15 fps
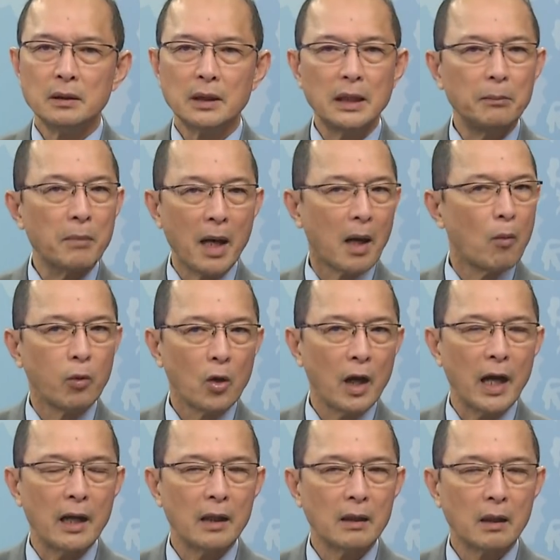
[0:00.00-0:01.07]
khi mà không có
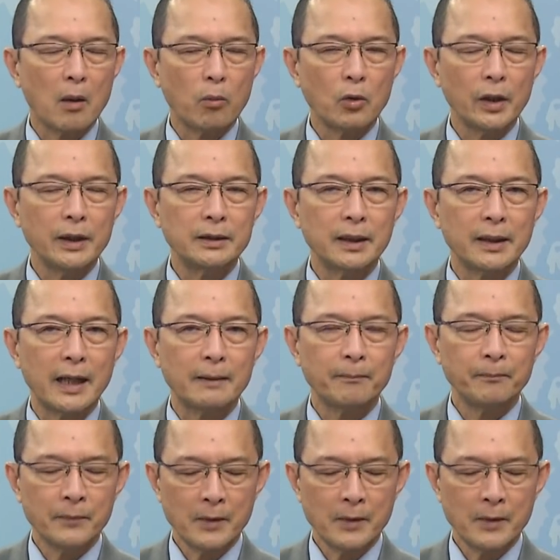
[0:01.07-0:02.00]
hệ không có internet